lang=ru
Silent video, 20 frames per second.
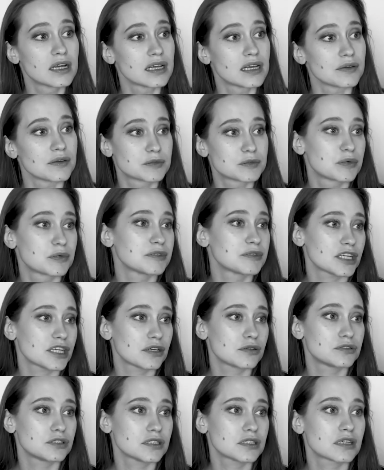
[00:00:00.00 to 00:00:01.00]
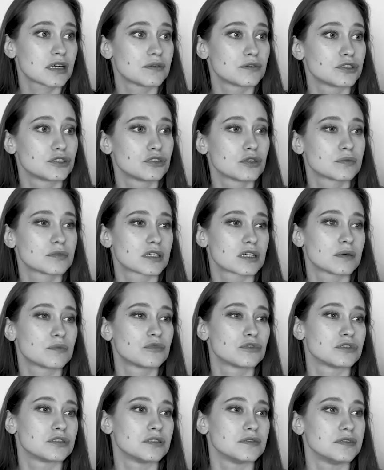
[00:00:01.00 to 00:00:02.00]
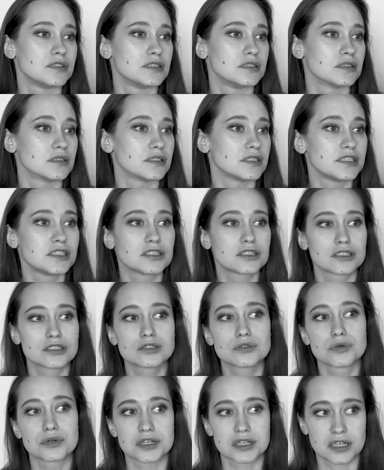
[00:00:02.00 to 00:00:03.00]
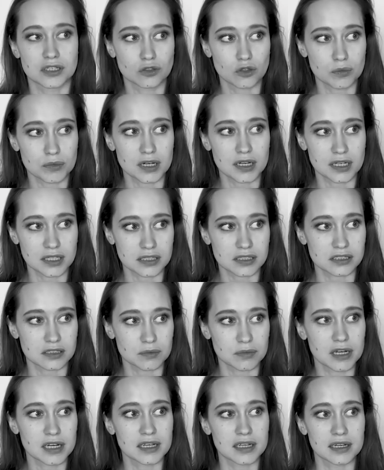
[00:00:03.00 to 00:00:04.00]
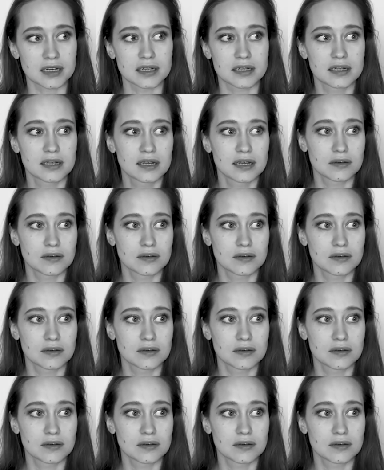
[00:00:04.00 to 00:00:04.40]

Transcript: и вспоминаю тех, кого днем на работе видела, и их истории о том, как они заболели.